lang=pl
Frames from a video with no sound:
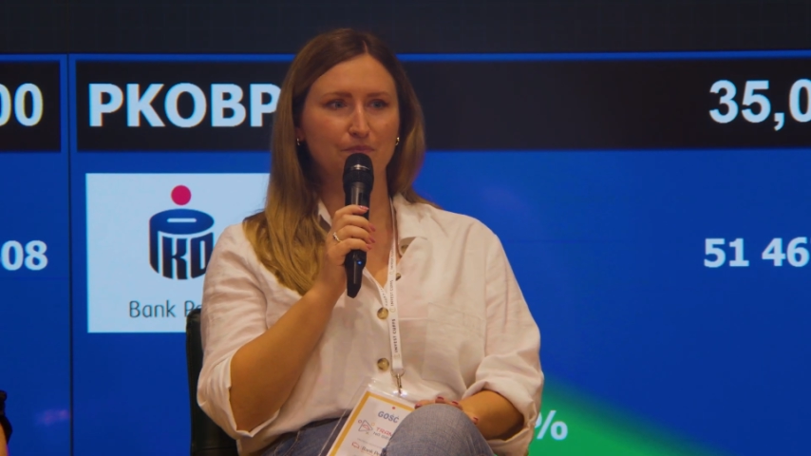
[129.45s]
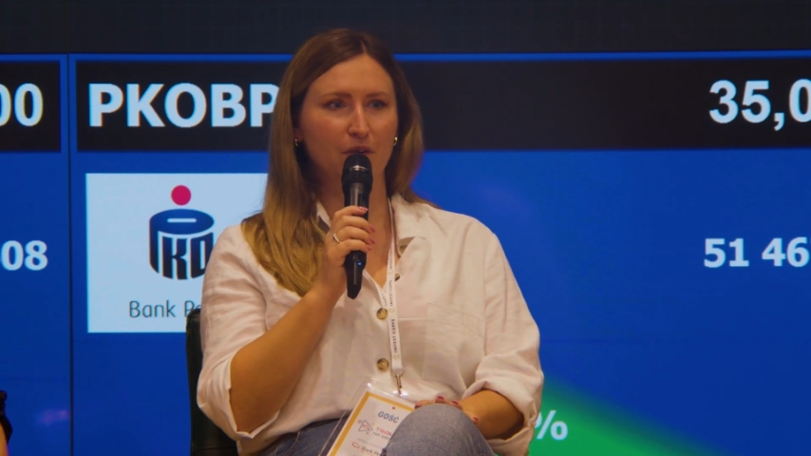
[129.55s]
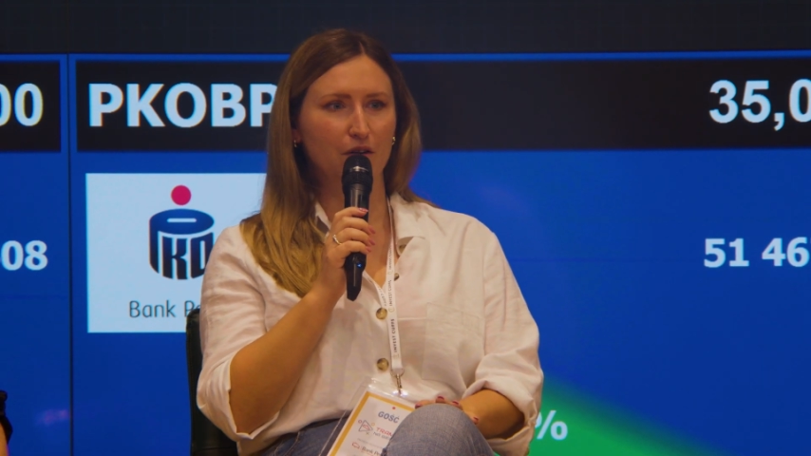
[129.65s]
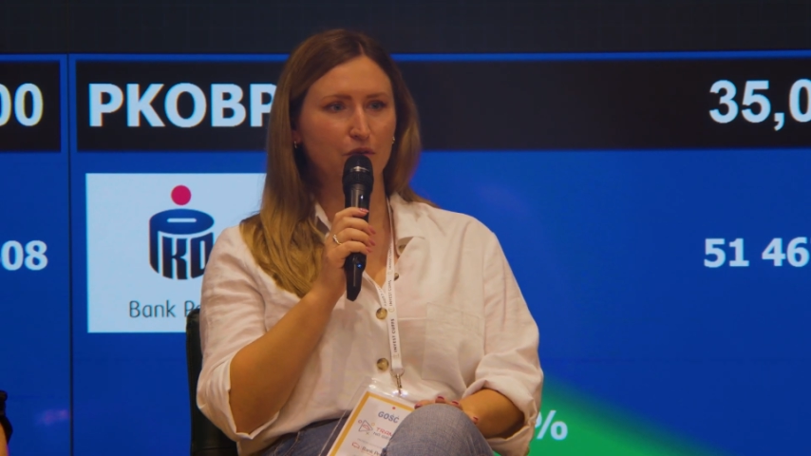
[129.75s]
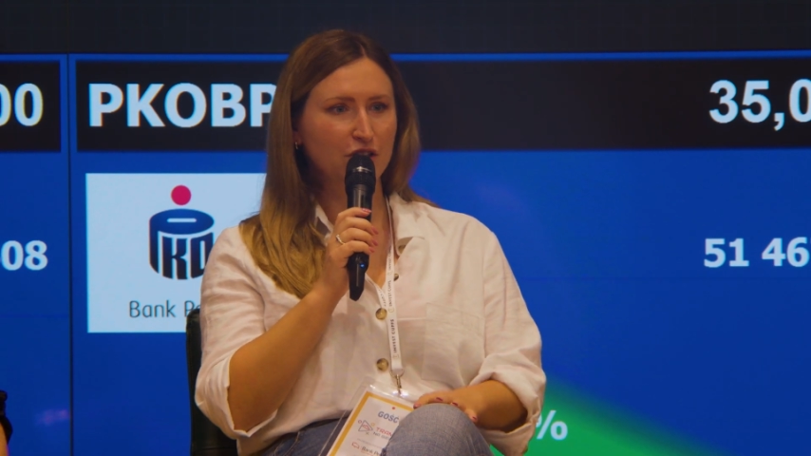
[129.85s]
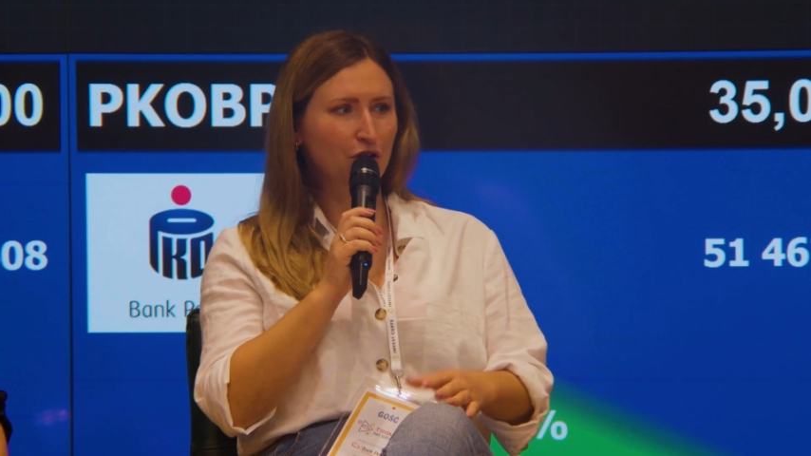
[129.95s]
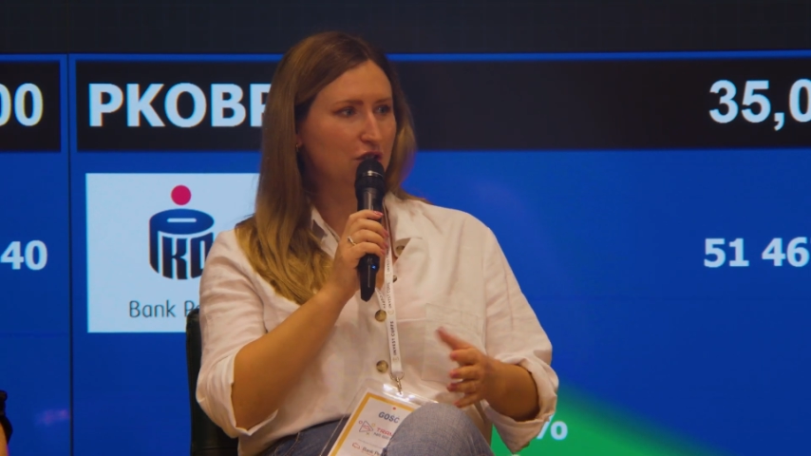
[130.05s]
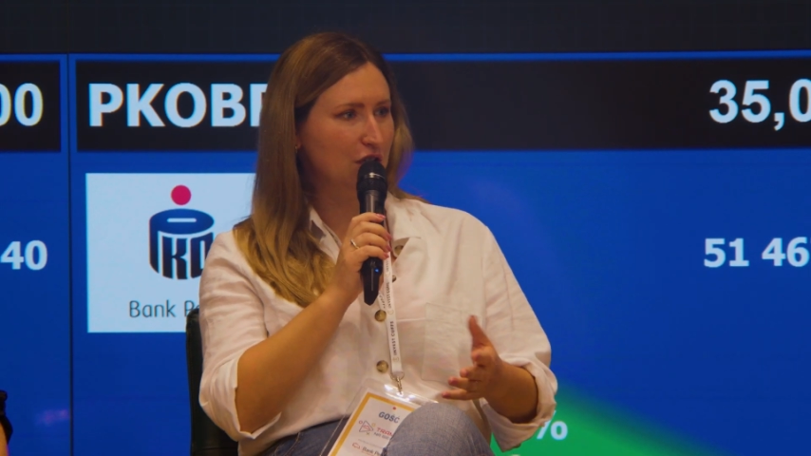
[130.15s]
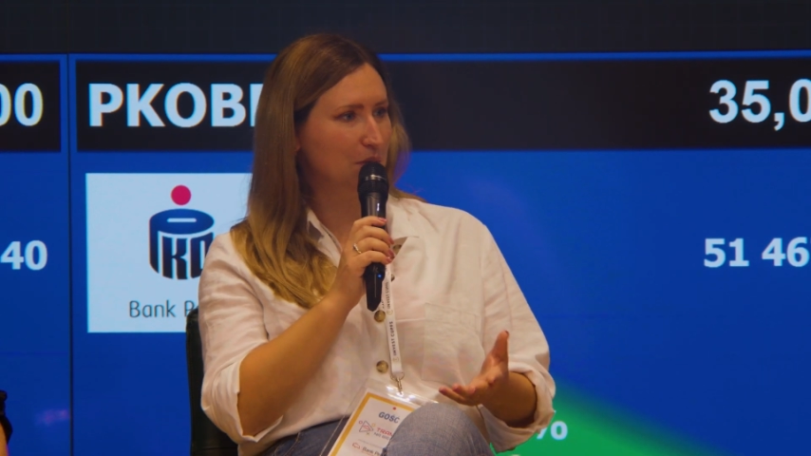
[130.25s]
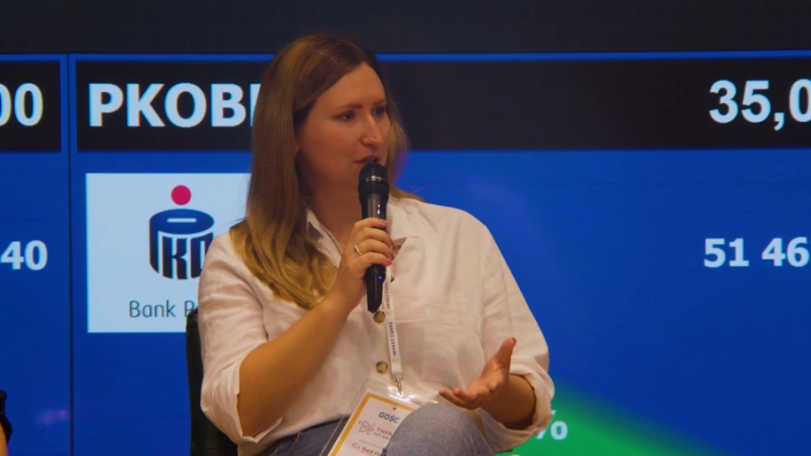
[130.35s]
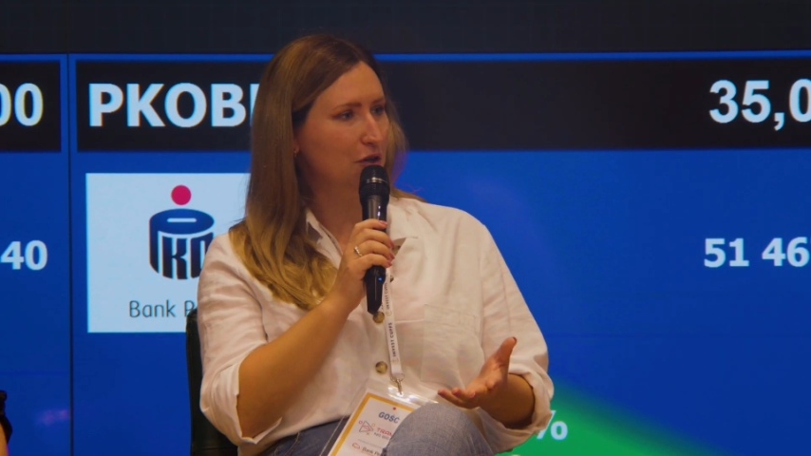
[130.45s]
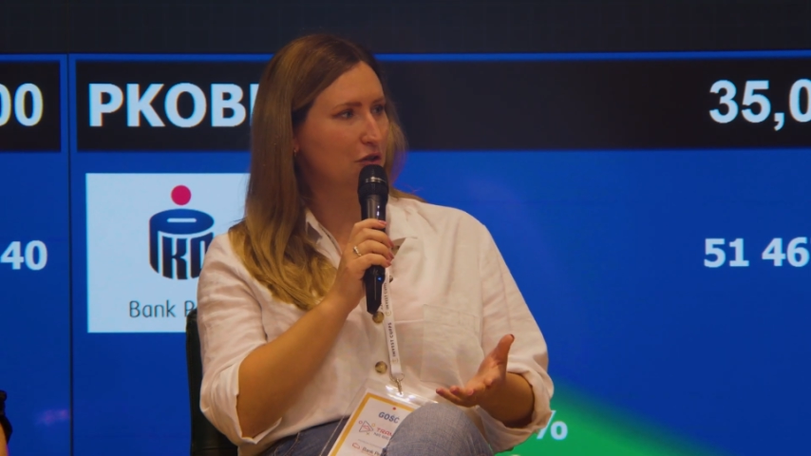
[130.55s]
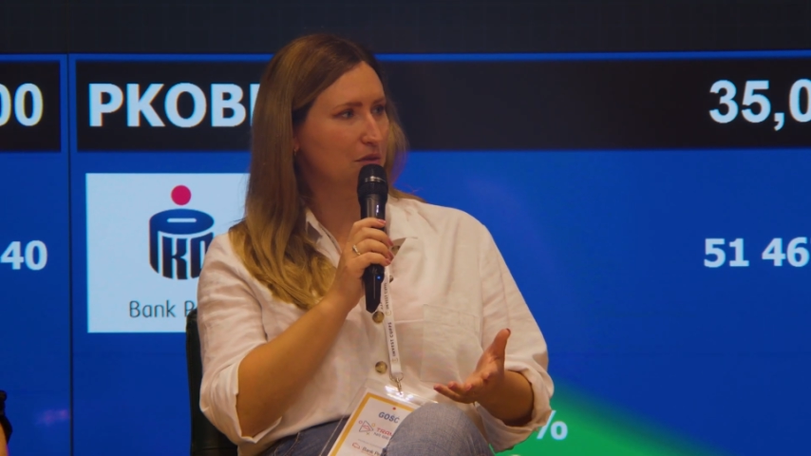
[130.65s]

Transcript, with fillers: Mm, właśnie chociażby tego,